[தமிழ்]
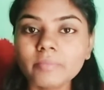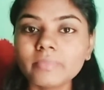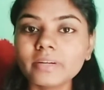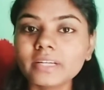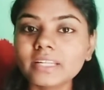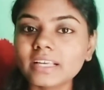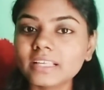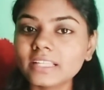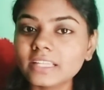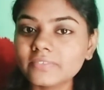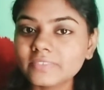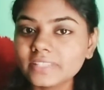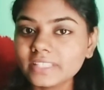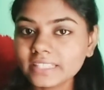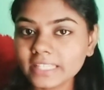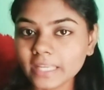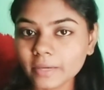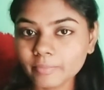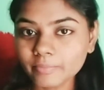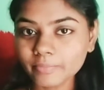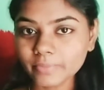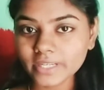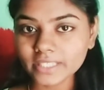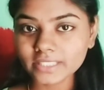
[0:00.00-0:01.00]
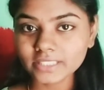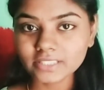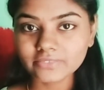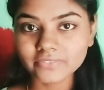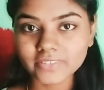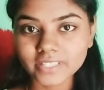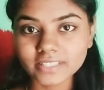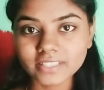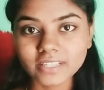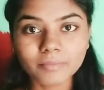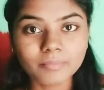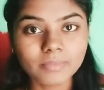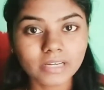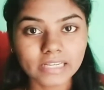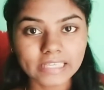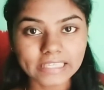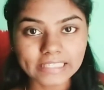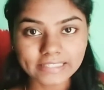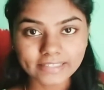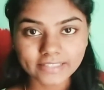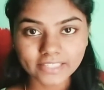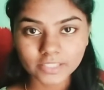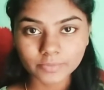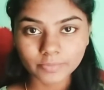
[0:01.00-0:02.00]
பட் அதில் வந்து டெம்பரேச்சர் வந்து நம்மளால்
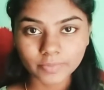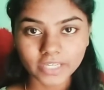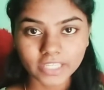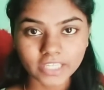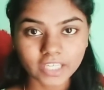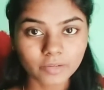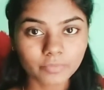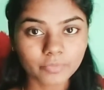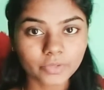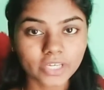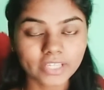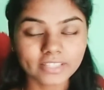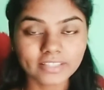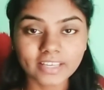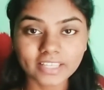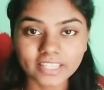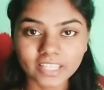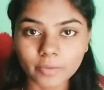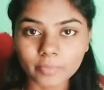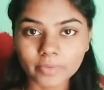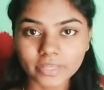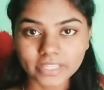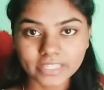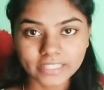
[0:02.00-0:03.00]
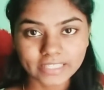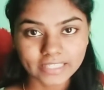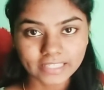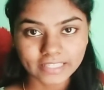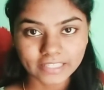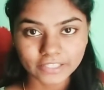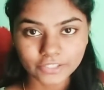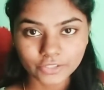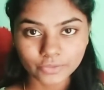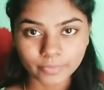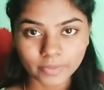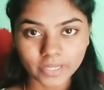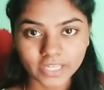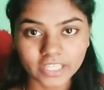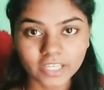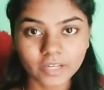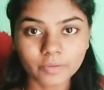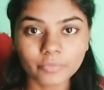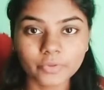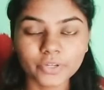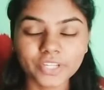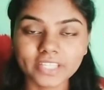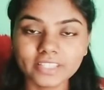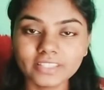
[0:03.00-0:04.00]
இன்க்ரீஸ் பண்ணிக்க முடியாது அதே மாதிரி டிக்ரீஸும்
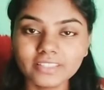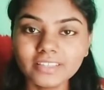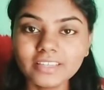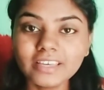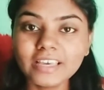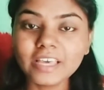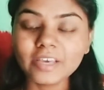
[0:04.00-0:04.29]
பண்ணிக்க முடியாது